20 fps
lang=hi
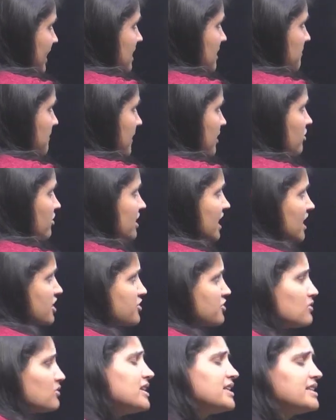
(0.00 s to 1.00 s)
पर कोई
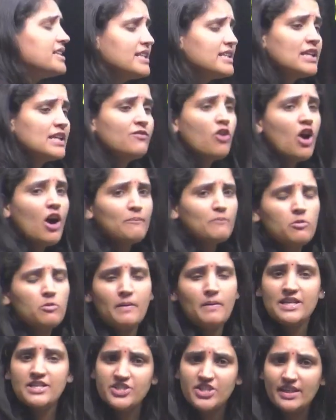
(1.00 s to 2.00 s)
अशुद्धि दी थी वो आपको
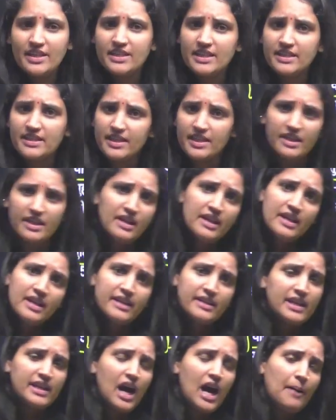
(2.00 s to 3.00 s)
पहचाननी थी
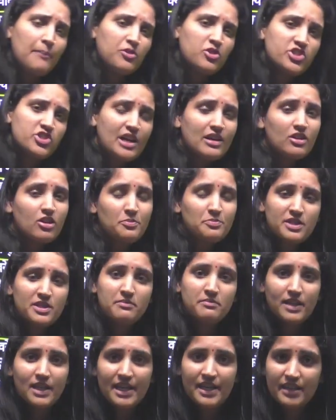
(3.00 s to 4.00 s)
या आपको चार ऑप्शन
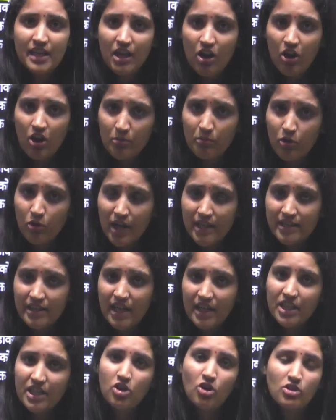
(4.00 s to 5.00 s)
मिले थे और बोला था
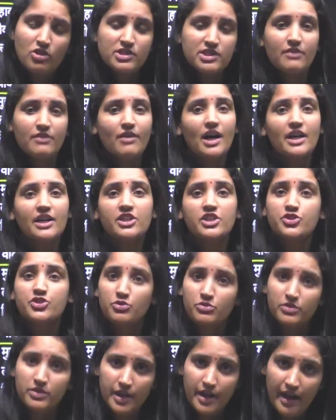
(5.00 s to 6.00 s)
कि कौन सा वाक्य
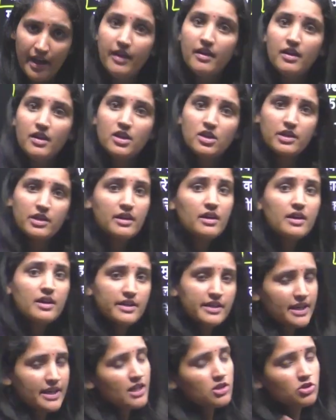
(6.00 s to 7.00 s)
शुद्ध है ठीक
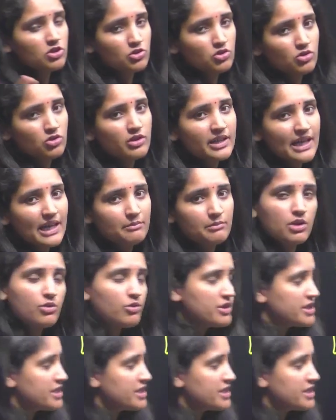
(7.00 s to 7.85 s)
ठीक है तो दोनों टाइप के क्वेश्चन